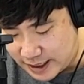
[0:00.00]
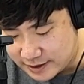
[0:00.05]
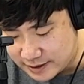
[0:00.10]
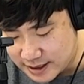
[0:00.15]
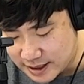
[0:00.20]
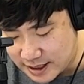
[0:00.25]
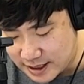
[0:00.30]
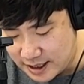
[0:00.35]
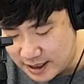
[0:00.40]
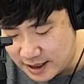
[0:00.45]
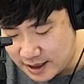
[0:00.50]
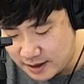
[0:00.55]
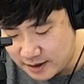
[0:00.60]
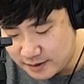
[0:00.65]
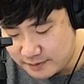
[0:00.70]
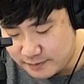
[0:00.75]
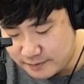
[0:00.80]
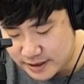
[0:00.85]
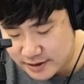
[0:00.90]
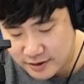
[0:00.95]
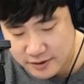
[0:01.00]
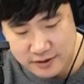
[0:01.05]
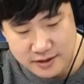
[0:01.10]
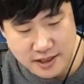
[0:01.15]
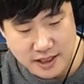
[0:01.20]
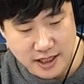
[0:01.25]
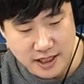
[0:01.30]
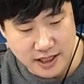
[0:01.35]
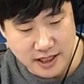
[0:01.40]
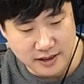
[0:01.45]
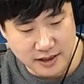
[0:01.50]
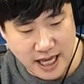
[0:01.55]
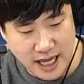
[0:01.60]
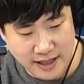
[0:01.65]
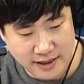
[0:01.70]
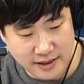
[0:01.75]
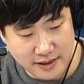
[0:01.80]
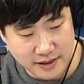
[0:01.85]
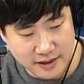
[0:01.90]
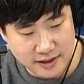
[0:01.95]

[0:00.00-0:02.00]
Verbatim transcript: 제가 배성재 10